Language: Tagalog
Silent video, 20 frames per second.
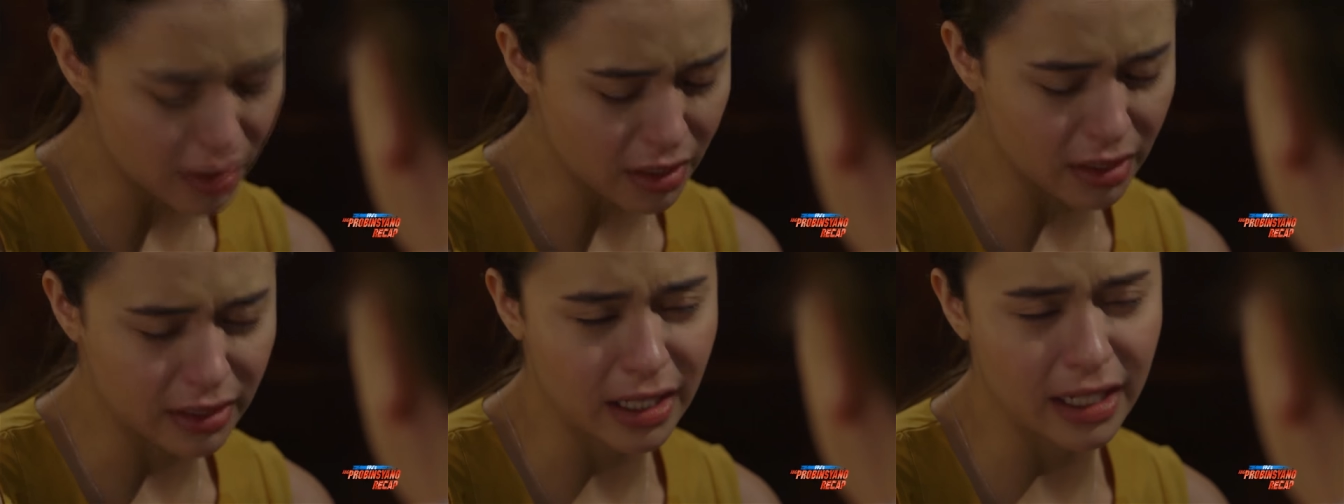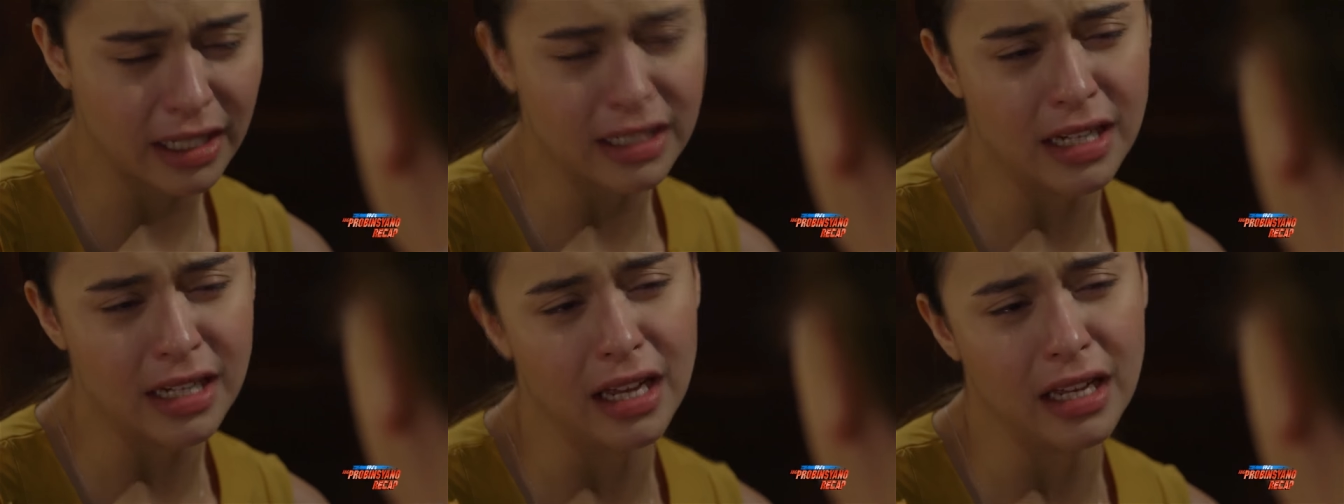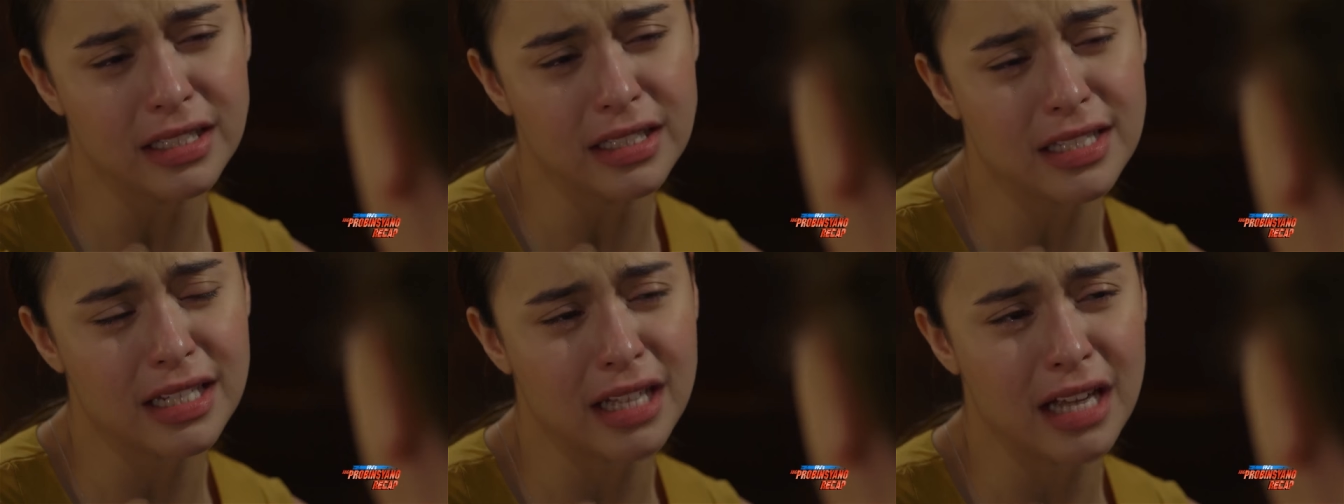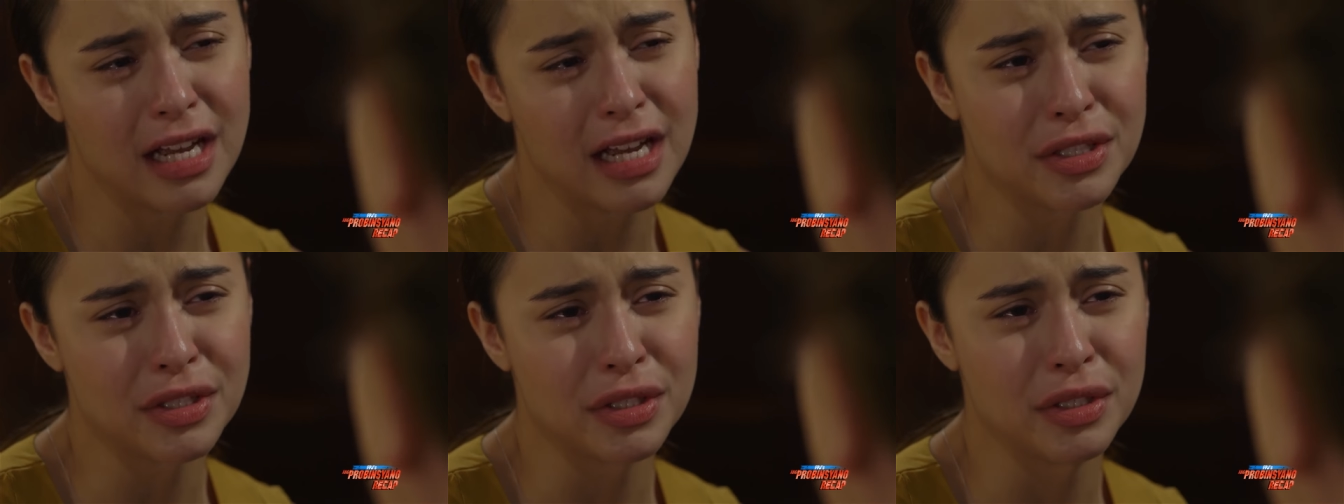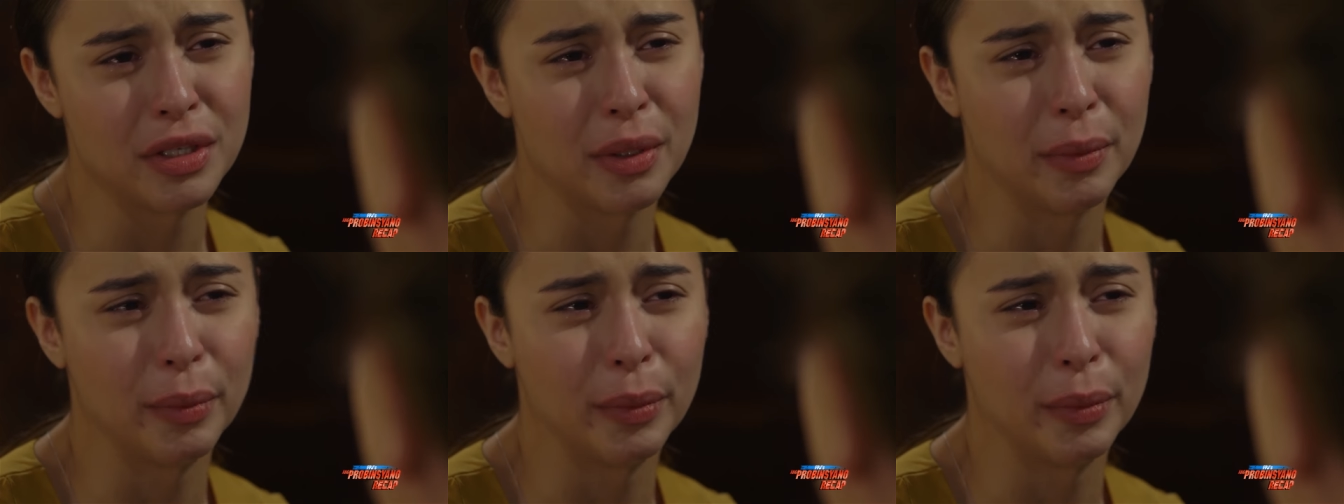Ay, naasikaso
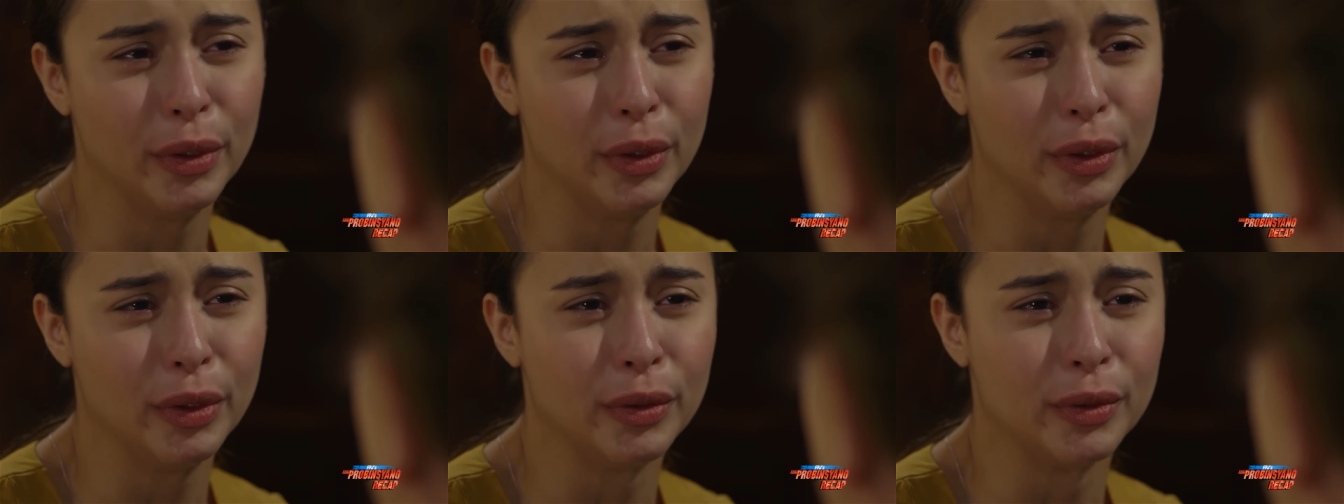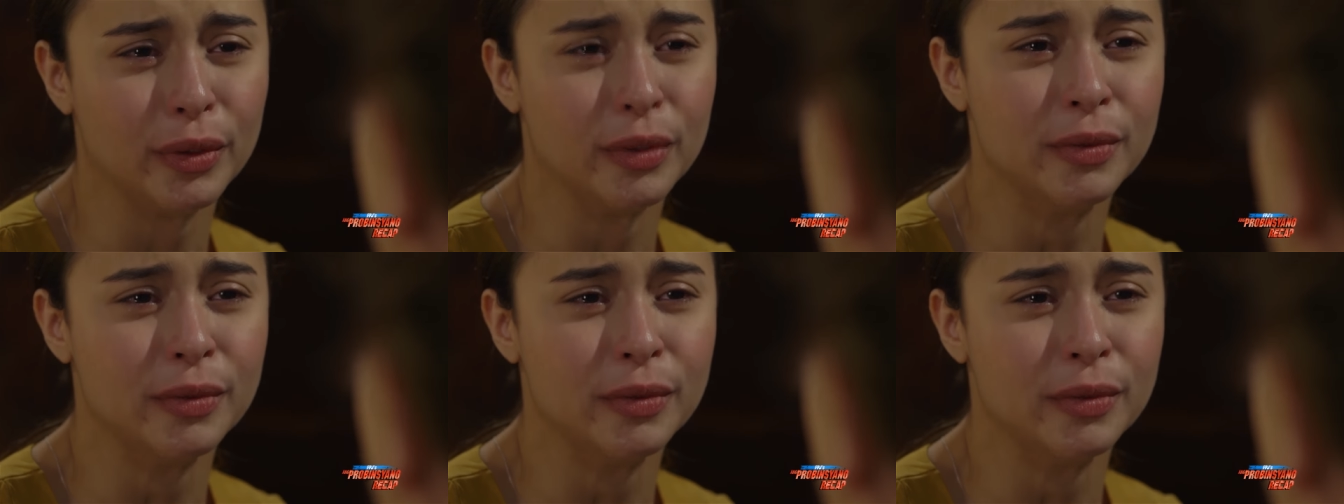na po yung...